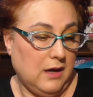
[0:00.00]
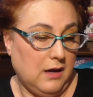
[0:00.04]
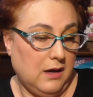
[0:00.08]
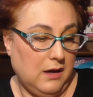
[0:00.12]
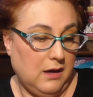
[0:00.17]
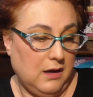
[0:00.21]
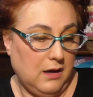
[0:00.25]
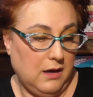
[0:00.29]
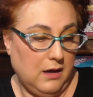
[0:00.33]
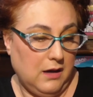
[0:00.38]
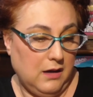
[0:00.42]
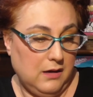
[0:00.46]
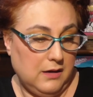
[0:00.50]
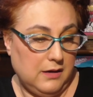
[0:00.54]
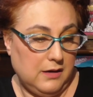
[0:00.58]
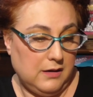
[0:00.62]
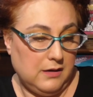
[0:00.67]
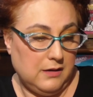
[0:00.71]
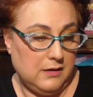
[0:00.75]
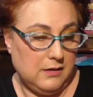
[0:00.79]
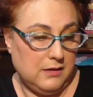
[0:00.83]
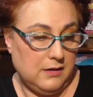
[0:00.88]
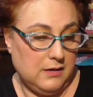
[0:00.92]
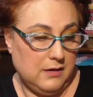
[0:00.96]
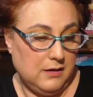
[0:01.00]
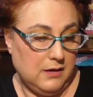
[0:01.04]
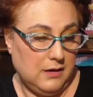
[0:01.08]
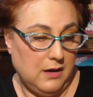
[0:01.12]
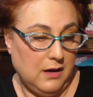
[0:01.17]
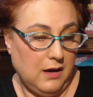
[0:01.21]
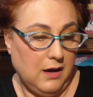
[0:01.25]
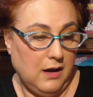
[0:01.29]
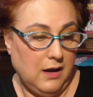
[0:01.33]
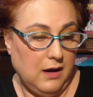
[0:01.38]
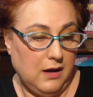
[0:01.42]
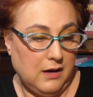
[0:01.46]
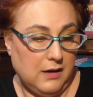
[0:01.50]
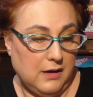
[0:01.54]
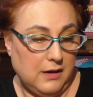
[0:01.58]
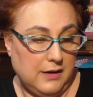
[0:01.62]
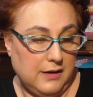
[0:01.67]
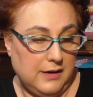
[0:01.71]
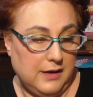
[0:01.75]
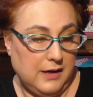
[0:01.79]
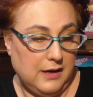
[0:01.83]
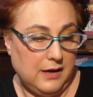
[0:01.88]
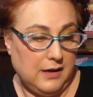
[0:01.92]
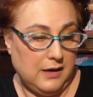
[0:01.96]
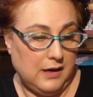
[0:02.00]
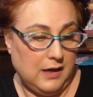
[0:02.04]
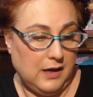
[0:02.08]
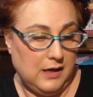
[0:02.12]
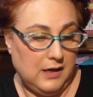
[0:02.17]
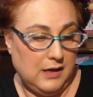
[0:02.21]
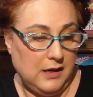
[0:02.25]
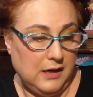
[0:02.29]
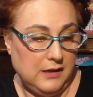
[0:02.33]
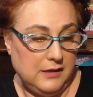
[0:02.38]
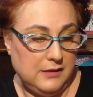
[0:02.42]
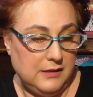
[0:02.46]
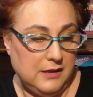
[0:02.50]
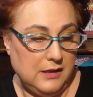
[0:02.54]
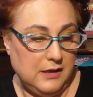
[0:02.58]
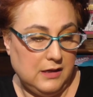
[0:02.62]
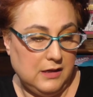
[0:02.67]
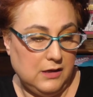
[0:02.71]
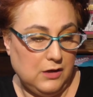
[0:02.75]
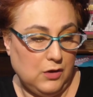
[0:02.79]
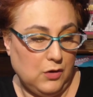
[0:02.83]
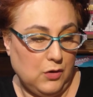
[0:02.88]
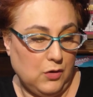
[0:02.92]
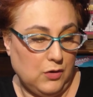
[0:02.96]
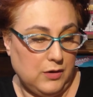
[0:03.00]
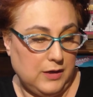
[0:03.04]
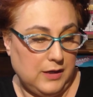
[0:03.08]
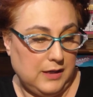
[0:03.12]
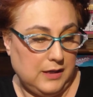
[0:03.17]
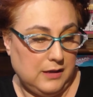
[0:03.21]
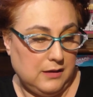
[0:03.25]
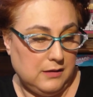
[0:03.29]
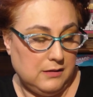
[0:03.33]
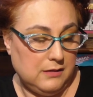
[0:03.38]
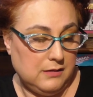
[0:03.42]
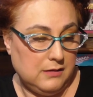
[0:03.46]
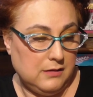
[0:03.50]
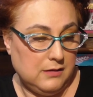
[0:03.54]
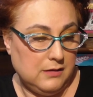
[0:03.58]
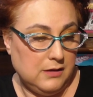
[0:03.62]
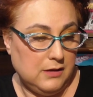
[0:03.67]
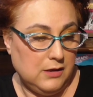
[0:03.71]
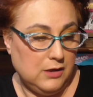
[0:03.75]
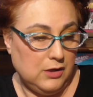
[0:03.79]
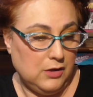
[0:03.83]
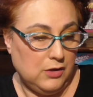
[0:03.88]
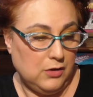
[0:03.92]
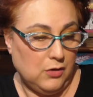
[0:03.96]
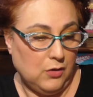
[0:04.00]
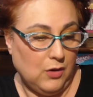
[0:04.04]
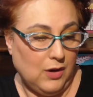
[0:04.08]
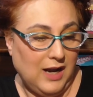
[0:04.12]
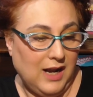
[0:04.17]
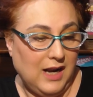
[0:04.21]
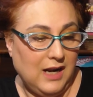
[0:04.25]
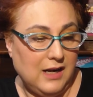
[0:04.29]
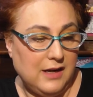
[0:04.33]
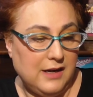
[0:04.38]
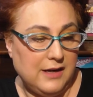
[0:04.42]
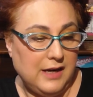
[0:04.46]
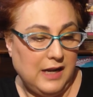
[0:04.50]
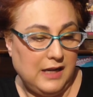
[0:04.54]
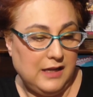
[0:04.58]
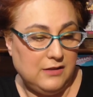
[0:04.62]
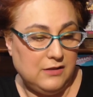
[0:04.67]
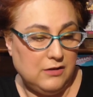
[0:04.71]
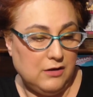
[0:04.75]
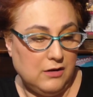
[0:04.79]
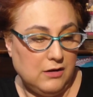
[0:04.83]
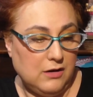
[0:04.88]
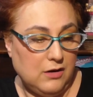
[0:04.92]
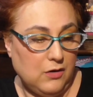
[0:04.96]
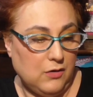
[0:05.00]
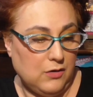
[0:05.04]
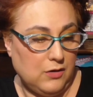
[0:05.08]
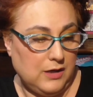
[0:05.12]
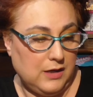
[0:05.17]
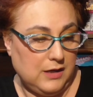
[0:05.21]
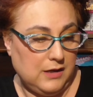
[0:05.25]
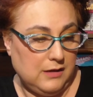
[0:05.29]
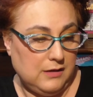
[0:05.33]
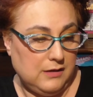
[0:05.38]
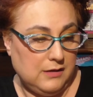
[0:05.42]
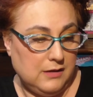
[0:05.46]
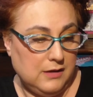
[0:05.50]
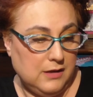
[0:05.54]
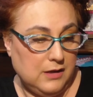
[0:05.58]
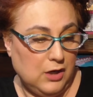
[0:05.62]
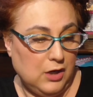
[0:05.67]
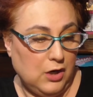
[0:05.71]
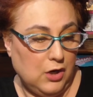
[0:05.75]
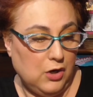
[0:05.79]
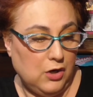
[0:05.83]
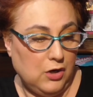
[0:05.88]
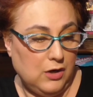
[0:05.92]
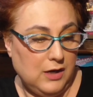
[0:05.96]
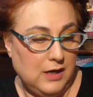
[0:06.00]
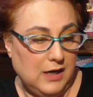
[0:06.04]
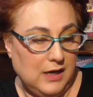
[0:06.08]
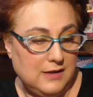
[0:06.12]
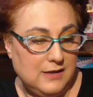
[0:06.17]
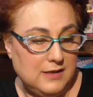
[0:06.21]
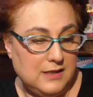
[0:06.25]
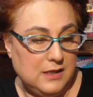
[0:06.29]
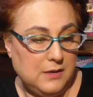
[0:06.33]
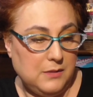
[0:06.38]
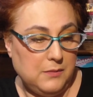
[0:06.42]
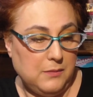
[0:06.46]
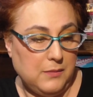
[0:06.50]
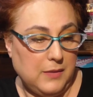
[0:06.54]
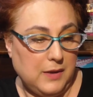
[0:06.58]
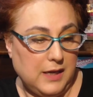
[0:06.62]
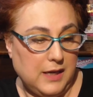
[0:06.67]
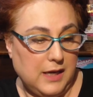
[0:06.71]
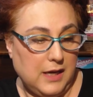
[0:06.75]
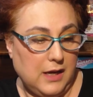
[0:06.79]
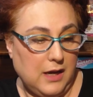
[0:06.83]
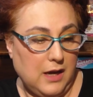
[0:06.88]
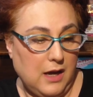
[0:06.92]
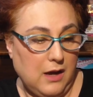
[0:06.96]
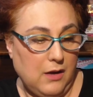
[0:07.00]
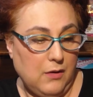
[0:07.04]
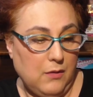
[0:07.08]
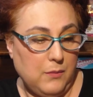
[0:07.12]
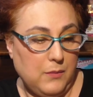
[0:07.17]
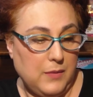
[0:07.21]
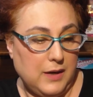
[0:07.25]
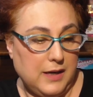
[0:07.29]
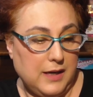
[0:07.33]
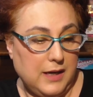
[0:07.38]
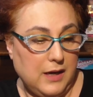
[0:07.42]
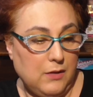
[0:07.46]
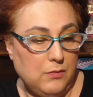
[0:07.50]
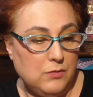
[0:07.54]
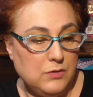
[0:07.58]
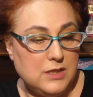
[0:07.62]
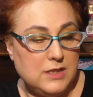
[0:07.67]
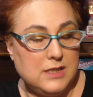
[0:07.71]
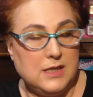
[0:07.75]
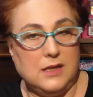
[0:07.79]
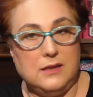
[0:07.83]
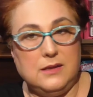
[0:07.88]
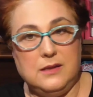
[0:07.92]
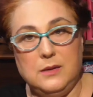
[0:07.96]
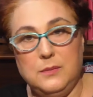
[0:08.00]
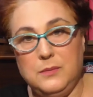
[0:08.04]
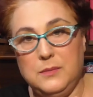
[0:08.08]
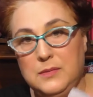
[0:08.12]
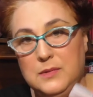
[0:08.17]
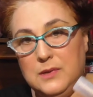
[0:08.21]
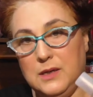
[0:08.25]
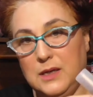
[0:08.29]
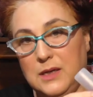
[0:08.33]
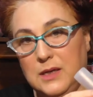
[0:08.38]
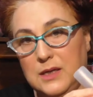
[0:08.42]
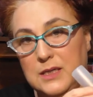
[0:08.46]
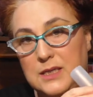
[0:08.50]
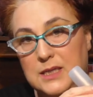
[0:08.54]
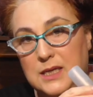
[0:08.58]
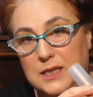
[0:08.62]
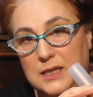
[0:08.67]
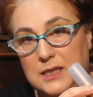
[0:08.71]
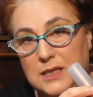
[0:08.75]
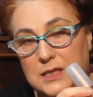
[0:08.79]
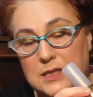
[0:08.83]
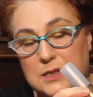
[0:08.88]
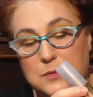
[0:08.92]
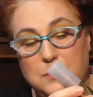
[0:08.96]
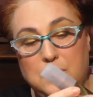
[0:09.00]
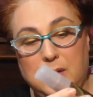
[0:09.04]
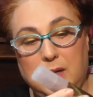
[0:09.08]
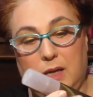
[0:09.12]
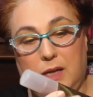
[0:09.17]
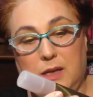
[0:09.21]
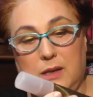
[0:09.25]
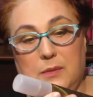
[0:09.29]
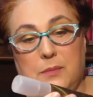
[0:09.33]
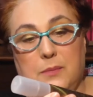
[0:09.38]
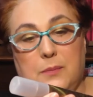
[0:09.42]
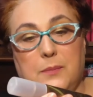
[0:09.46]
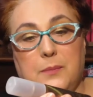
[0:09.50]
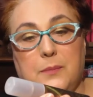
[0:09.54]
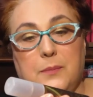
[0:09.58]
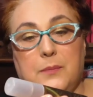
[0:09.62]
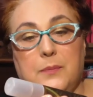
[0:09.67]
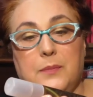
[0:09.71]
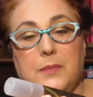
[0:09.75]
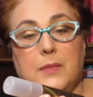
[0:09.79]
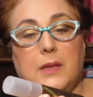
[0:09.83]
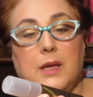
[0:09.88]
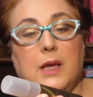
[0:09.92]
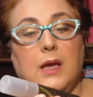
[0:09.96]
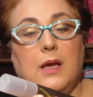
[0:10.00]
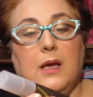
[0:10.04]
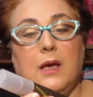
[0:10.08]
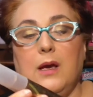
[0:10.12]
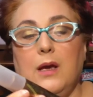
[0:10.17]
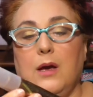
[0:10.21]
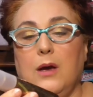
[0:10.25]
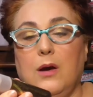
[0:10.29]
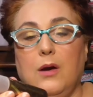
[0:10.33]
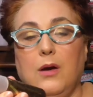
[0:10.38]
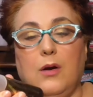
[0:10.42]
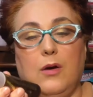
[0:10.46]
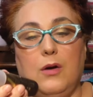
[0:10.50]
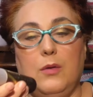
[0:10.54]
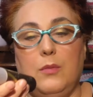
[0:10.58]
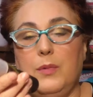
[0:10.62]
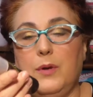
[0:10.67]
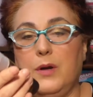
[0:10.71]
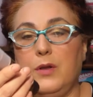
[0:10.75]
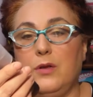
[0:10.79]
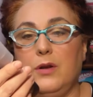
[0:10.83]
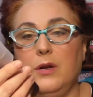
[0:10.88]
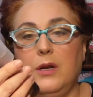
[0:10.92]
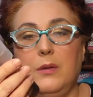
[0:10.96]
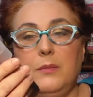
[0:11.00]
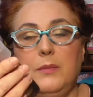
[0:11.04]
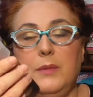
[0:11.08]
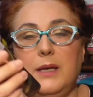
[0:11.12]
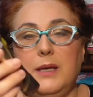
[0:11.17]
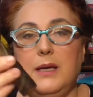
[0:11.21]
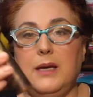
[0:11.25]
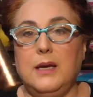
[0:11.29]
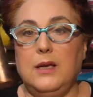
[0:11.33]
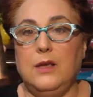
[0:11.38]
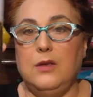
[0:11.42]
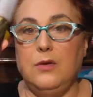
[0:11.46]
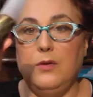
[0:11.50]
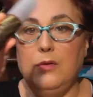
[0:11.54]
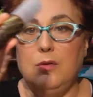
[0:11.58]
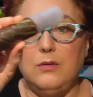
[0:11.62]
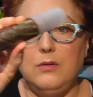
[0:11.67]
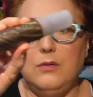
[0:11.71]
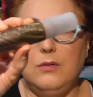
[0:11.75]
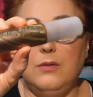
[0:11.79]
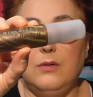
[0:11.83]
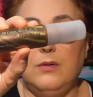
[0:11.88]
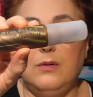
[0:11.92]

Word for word: high, oh, highlighter honey. No, all nighter honey. Long lasting Macau, Macau setting, setting spray. Hoy perdonadme que yo,